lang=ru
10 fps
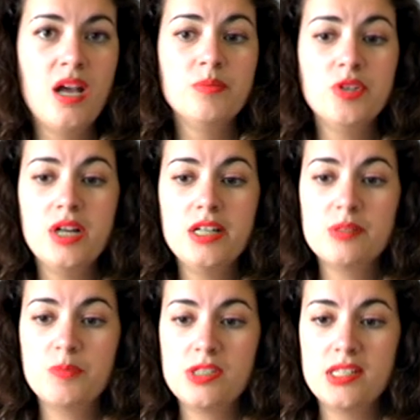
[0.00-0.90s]
Много лет
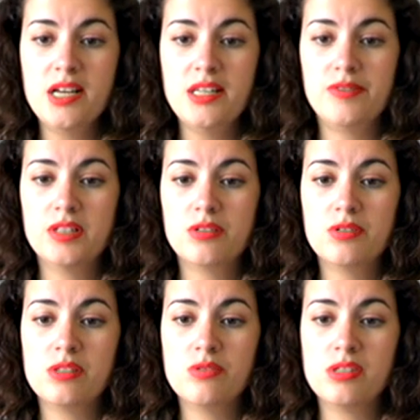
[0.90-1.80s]
спустя Иван
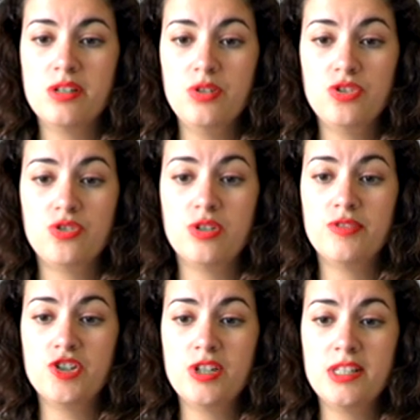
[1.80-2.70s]
Грозный узнает, что
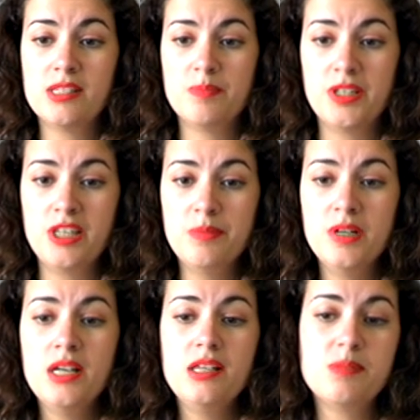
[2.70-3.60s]
отважный князь погиб,
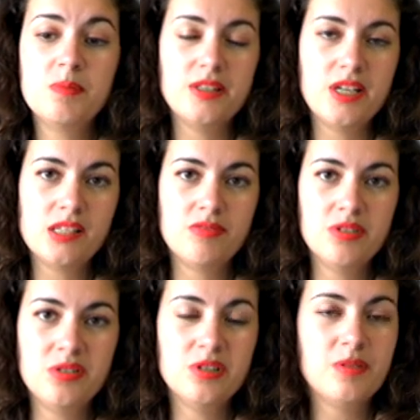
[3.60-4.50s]
исполняя свой
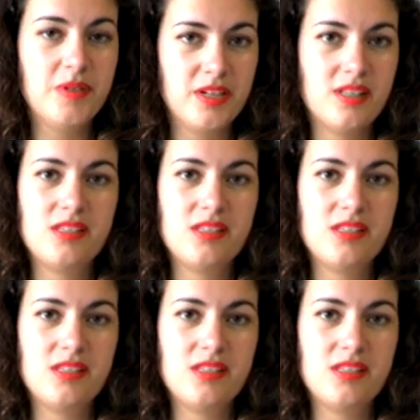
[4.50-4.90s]
долг перед